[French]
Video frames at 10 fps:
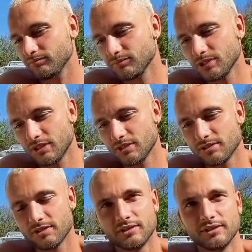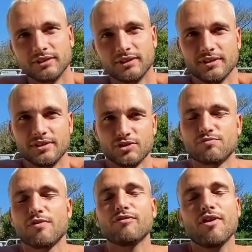en l'air avec une euh, fille
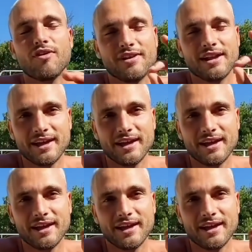qui t'a DM. en l'air